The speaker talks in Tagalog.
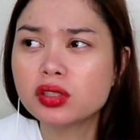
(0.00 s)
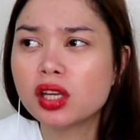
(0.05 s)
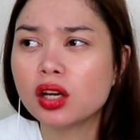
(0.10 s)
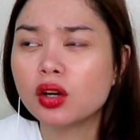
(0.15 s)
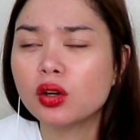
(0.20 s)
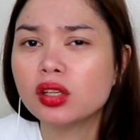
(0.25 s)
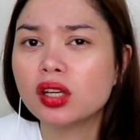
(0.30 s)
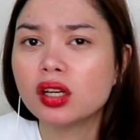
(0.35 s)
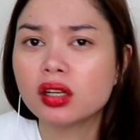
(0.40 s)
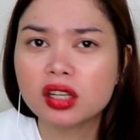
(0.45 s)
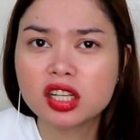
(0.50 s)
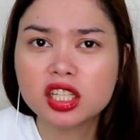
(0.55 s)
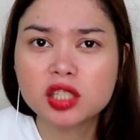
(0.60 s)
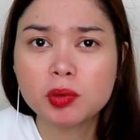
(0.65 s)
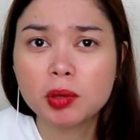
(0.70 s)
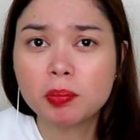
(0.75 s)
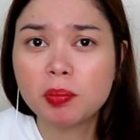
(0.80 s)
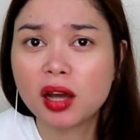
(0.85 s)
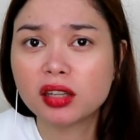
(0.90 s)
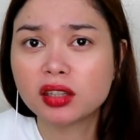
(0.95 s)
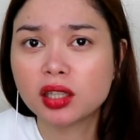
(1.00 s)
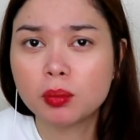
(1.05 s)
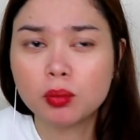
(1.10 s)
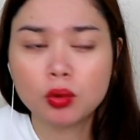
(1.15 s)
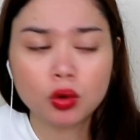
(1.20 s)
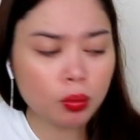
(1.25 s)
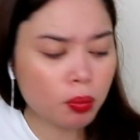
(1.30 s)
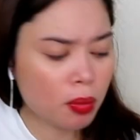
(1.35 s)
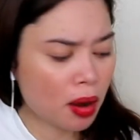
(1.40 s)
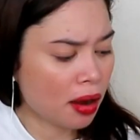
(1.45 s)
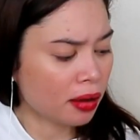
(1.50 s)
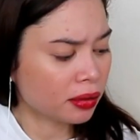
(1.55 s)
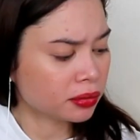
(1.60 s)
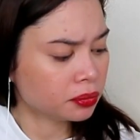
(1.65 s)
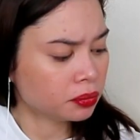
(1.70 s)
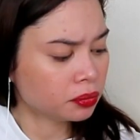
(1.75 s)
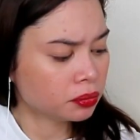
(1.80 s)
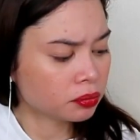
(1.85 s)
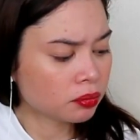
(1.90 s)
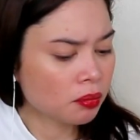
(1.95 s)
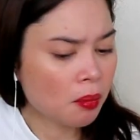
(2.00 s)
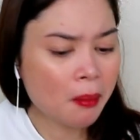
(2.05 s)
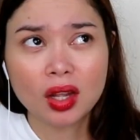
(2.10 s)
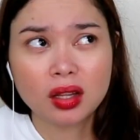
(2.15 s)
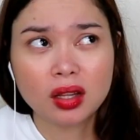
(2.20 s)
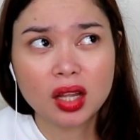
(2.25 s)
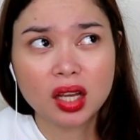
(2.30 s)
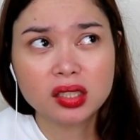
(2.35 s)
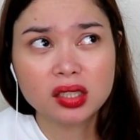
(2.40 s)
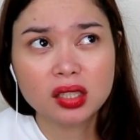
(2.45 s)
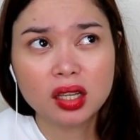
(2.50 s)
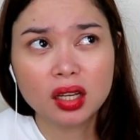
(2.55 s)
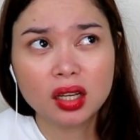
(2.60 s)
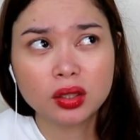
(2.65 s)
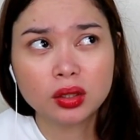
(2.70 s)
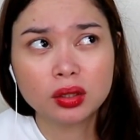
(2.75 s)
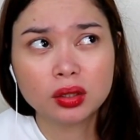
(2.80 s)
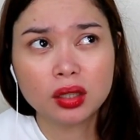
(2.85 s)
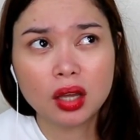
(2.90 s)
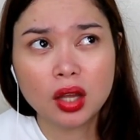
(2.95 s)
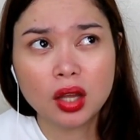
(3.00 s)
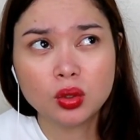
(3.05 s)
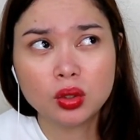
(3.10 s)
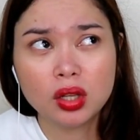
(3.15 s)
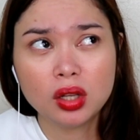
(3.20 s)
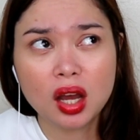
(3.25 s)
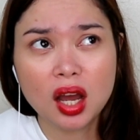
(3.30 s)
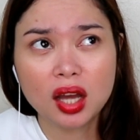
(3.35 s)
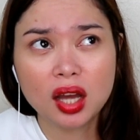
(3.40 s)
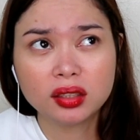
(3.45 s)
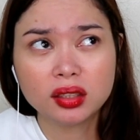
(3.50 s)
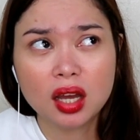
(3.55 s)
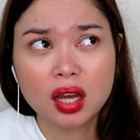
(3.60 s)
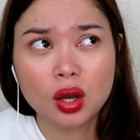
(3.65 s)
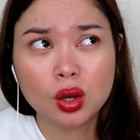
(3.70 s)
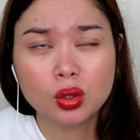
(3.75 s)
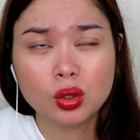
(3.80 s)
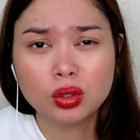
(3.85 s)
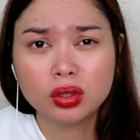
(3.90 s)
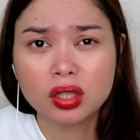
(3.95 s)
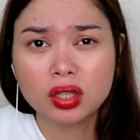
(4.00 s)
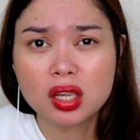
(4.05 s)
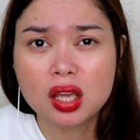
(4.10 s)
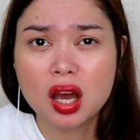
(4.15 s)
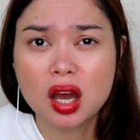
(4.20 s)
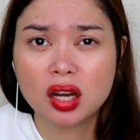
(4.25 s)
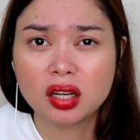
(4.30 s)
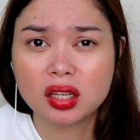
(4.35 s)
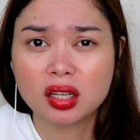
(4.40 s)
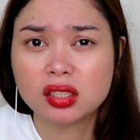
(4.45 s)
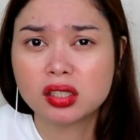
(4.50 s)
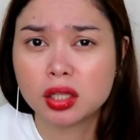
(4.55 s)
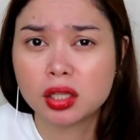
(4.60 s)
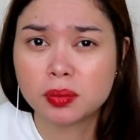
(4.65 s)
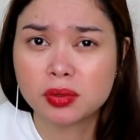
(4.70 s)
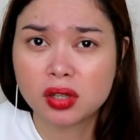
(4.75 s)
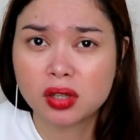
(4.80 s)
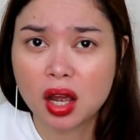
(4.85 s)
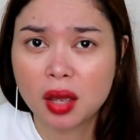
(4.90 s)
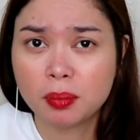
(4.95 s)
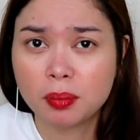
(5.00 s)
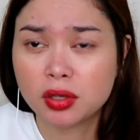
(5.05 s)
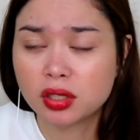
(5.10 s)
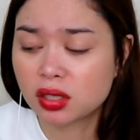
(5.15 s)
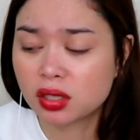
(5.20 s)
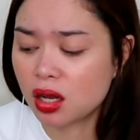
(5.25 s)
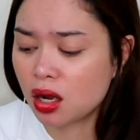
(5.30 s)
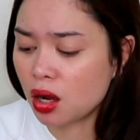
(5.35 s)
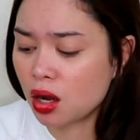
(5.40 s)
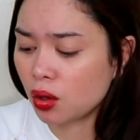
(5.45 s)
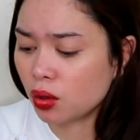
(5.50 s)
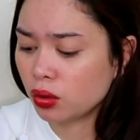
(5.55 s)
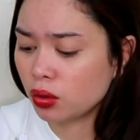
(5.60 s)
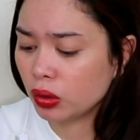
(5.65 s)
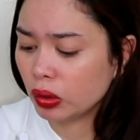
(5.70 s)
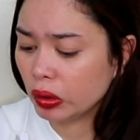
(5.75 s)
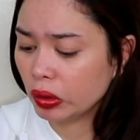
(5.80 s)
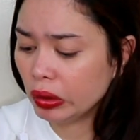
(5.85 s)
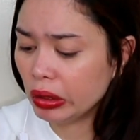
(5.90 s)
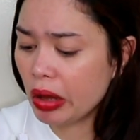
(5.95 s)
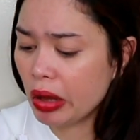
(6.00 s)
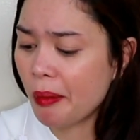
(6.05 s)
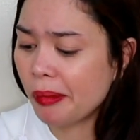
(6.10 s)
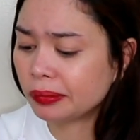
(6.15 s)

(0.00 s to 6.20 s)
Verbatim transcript: ako ng crispy pata mukbang. Nasa, ano lang ata ako, ng 300 subscribers lang ako noon.